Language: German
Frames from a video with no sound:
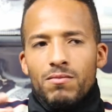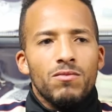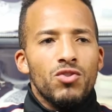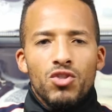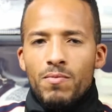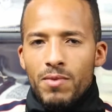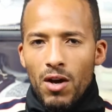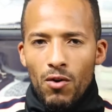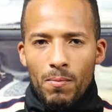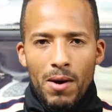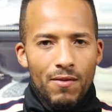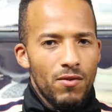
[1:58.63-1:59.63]
Stimmt
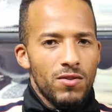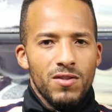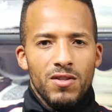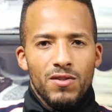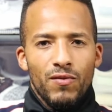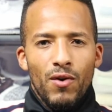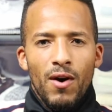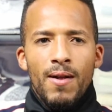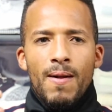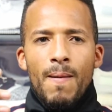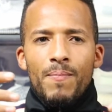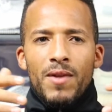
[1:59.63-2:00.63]
auch, machen wir uns nichts vor.
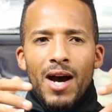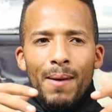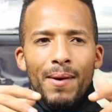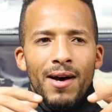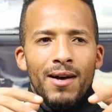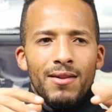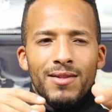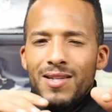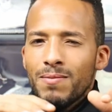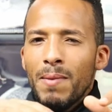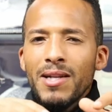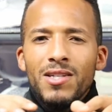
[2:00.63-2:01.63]
Aber
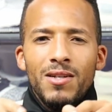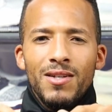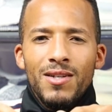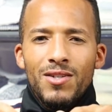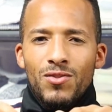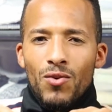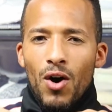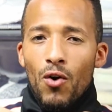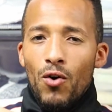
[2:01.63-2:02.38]
dass manche so